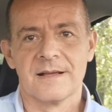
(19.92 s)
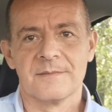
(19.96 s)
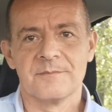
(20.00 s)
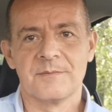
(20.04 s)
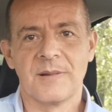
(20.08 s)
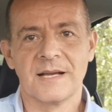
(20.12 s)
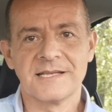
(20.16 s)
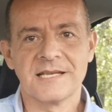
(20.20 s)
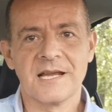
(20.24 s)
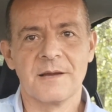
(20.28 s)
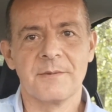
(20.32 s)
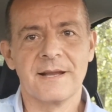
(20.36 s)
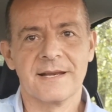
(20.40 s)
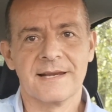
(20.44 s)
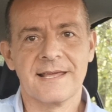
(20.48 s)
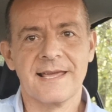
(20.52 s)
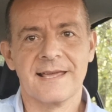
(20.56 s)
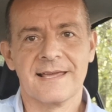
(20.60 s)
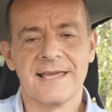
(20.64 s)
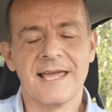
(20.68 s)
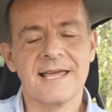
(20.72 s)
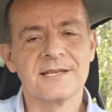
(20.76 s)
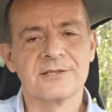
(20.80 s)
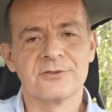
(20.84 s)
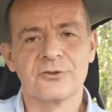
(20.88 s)
Vais a ver
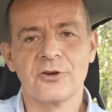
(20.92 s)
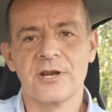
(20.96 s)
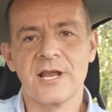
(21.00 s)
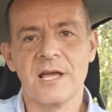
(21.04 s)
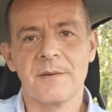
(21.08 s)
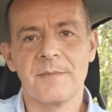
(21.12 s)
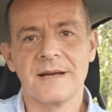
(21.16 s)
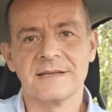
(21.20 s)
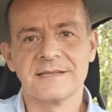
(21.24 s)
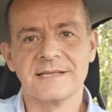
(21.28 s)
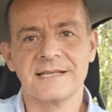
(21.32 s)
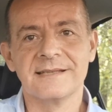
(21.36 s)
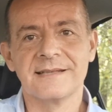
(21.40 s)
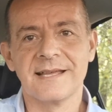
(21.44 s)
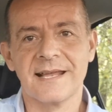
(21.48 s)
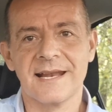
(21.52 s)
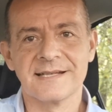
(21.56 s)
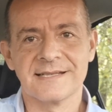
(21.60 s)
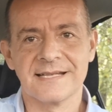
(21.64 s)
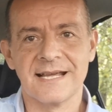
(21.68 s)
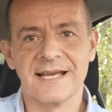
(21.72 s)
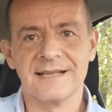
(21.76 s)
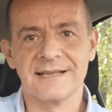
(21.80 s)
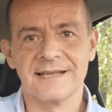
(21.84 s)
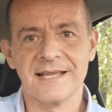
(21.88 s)
qué, historia más
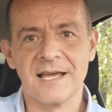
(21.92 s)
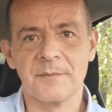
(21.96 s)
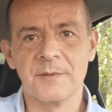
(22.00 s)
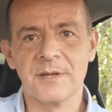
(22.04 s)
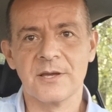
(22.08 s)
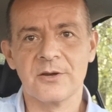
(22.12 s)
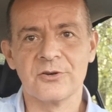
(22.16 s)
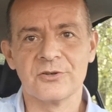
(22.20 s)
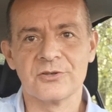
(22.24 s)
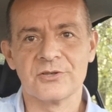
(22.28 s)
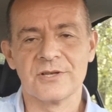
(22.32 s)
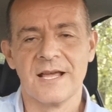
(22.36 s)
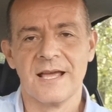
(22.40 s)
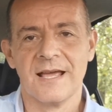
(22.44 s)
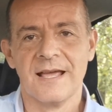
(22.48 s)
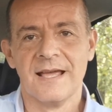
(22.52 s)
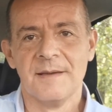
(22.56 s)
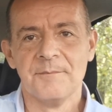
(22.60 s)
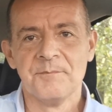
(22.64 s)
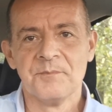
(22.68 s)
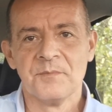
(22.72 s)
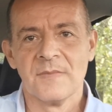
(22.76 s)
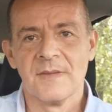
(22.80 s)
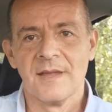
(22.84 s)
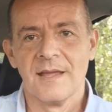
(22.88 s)
interesante, amigos.
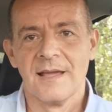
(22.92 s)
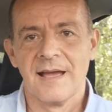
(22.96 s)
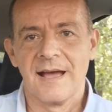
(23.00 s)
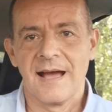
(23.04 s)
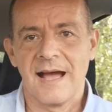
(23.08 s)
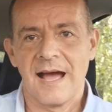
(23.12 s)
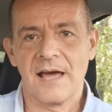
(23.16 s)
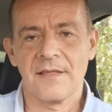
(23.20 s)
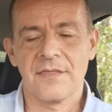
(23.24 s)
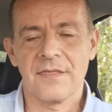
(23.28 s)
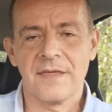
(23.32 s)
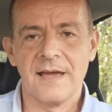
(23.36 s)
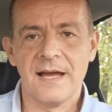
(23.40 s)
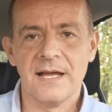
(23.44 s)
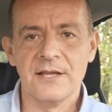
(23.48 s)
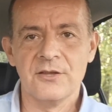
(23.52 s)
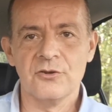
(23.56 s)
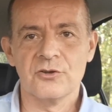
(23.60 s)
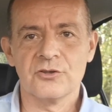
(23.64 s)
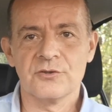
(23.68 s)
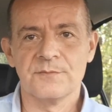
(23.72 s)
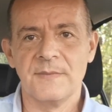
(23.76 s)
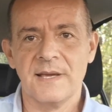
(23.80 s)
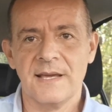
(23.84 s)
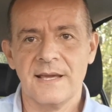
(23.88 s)
Hace
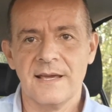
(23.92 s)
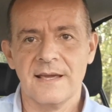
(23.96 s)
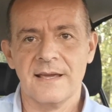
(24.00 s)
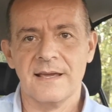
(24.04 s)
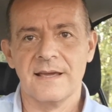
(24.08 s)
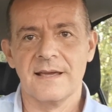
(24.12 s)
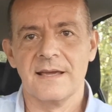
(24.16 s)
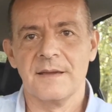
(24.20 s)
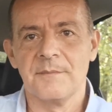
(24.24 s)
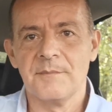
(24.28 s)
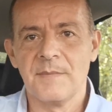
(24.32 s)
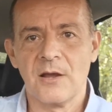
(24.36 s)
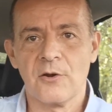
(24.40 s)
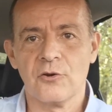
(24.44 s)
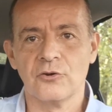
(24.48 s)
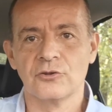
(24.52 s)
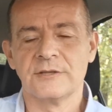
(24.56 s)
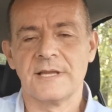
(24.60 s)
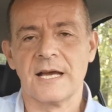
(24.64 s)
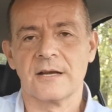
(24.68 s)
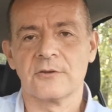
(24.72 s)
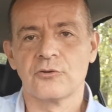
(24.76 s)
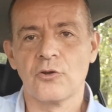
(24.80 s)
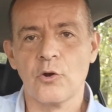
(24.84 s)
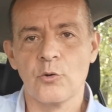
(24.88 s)
años me,
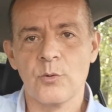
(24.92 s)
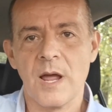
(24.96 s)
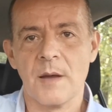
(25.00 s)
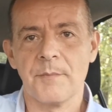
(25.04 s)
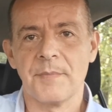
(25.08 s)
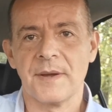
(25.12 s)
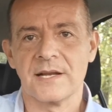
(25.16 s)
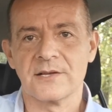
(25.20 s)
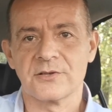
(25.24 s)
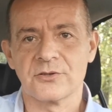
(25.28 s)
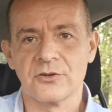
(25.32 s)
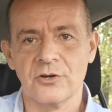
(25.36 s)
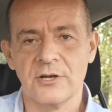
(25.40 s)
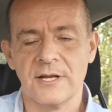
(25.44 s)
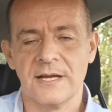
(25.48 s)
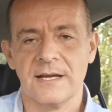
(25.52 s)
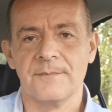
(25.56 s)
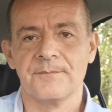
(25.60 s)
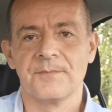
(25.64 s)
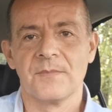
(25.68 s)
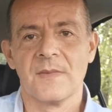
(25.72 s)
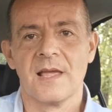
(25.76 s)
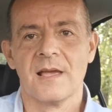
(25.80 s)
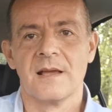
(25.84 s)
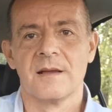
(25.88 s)
contactó una
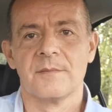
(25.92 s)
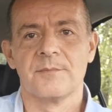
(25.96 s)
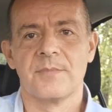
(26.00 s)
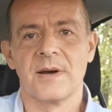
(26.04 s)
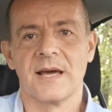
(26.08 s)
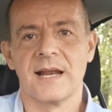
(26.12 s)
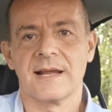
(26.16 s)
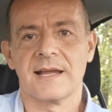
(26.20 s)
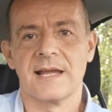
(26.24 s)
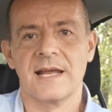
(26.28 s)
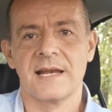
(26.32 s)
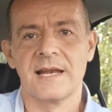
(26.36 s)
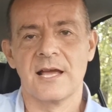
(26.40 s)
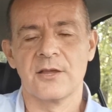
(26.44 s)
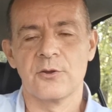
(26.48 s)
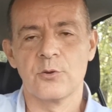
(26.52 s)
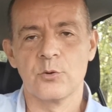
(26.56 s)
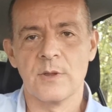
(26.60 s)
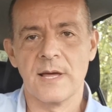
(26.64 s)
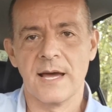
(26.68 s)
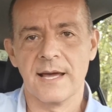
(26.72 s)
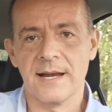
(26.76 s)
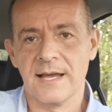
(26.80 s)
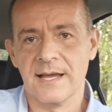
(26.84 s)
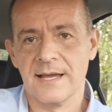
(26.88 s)
persona para que le
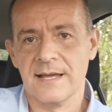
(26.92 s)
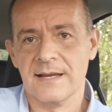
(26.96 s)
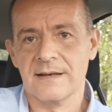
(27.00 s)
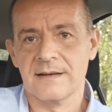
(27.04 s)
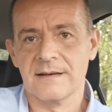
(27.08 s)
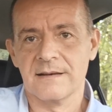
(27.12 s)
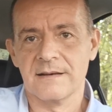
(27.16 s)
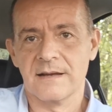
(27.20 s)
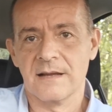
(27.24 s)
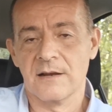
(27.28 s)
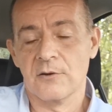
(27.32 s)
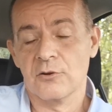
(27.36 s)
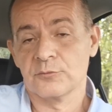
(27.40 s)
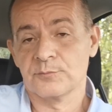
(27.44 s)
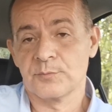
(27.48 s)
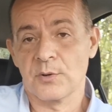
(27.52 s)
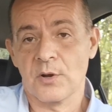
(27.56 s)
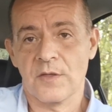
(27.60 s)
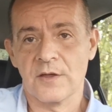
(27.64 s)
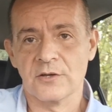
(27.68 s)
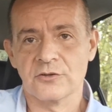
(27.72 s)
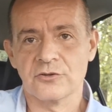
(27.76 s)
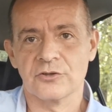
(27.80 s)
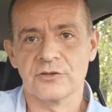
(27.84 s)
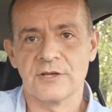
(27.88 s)
ayudara en los
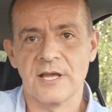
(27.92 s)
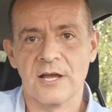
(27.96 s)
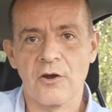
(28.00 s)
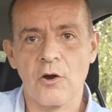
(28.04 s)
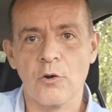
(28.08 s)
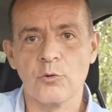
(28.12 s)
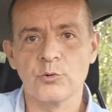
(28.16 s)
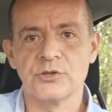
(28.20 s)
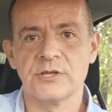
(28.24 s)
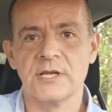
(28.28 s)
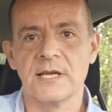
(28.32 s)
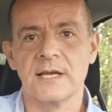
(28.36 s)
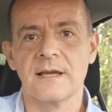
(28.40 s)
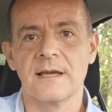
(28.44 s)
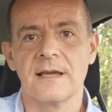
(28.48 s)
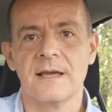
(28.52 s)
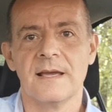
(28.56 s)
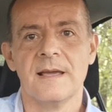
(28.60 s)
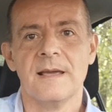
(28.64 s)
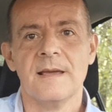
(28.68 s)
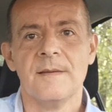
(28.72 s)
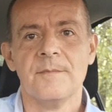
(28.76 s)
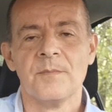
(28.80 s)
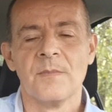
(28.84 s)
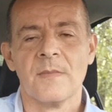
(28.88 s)
procesos de coaching
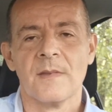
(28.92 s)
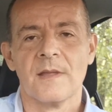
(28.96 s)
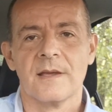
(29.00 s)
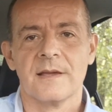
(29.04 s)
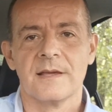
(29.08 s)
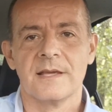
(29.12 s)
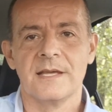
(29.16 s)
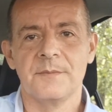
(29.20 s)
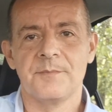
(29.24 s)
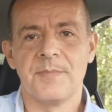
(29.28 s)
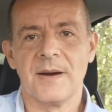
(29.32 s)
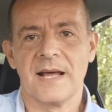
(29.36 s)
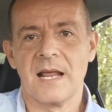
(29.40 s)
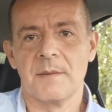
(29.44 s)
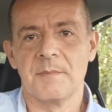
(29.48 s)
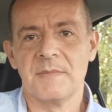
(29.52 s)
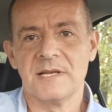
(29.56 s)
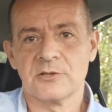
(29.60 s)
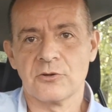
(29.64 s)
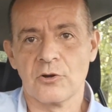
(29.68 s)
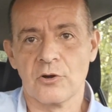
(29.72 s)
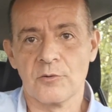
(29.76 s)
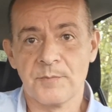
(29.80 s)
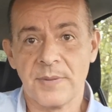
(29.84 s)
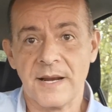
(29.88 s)
y para
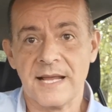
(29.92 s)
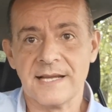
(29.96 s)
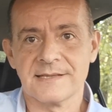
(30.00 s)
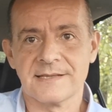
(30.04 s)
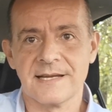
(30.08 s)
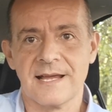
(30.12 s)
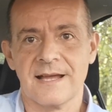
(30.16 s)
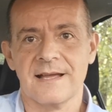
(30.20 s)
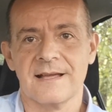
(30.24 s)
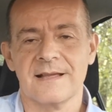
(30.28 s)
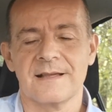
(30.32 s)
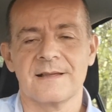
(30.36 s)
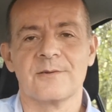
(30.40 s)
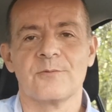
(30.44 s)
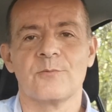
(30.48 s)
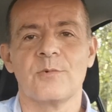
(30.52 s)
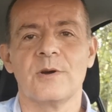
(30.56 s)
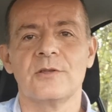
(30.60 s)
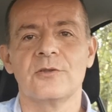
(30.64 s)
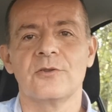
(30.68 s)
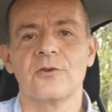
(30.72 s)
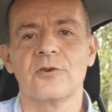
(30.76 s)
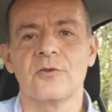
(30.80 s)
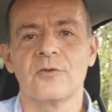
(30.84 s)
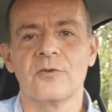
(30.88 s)
mi sorpresa
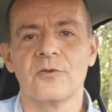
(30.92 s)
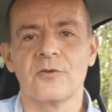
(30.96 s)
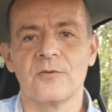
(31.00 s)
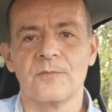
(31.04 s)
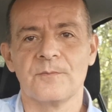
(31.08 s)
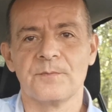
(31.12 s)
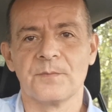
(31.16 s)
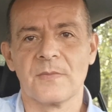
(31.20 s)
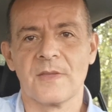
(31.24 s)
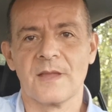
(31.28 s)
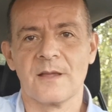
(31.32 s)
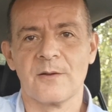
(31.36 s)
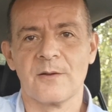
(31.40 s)
cuando,